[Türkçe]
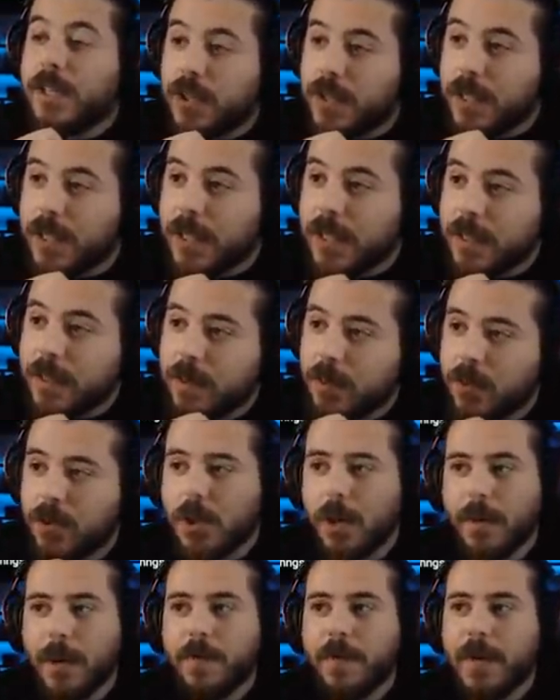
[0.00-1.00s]
HD.
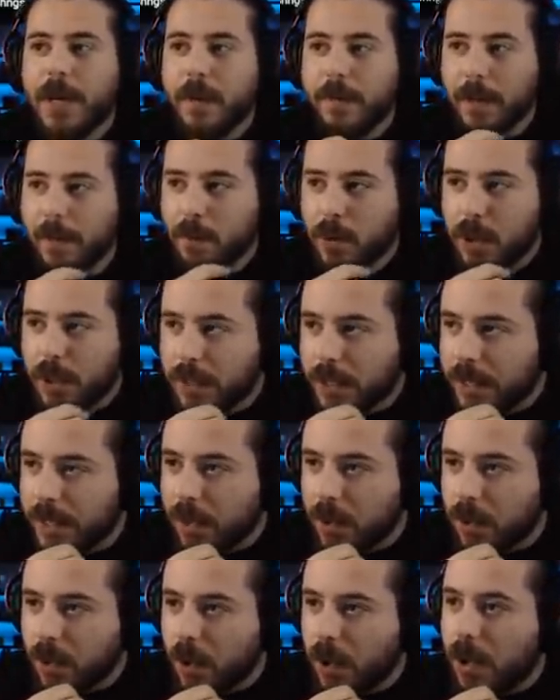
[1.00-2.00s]
Kusura bakma elimden bu kadar
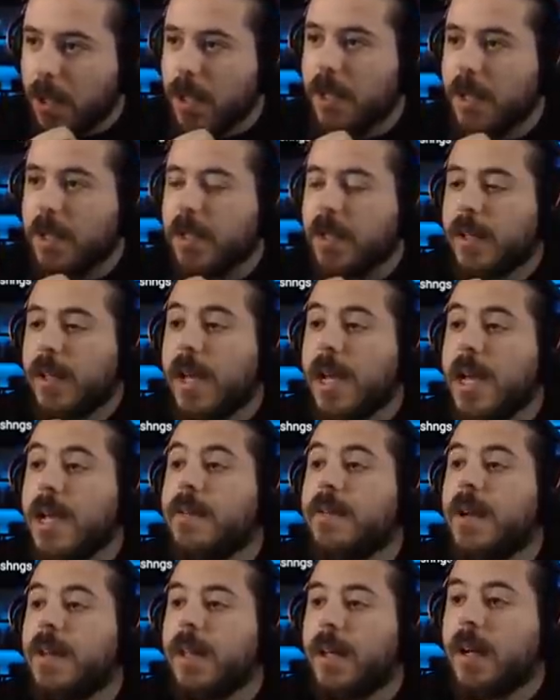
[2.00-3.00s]
geliyor.
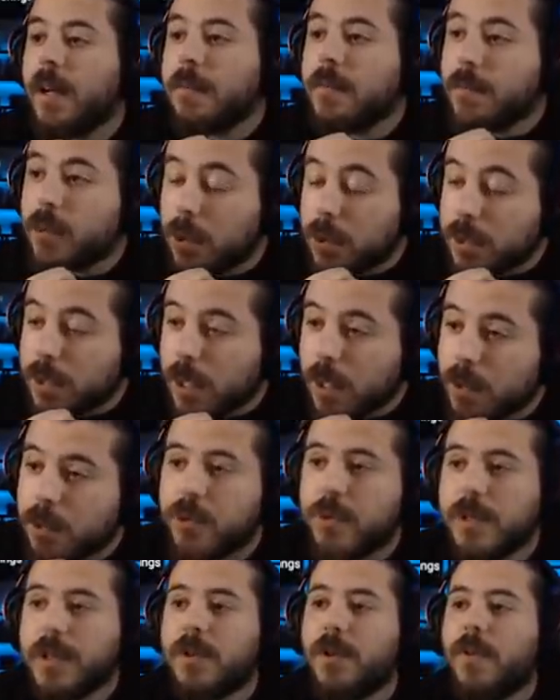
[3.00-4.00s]
Eyvallah abim çok sağ ol
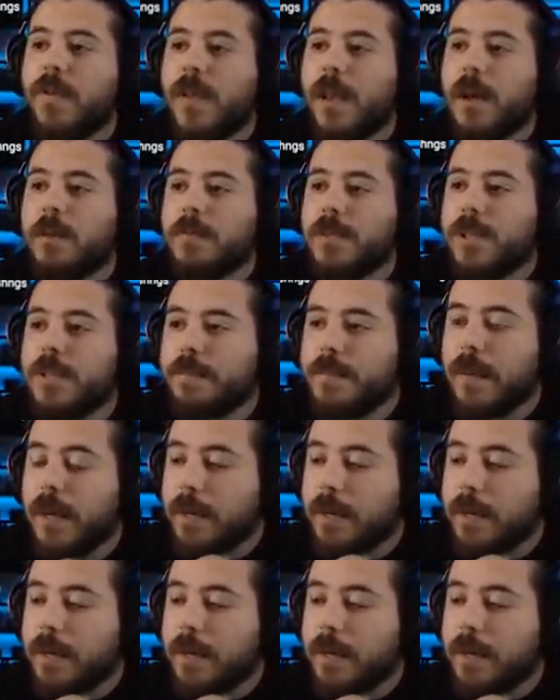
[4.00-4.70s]
3 lira göndermiş.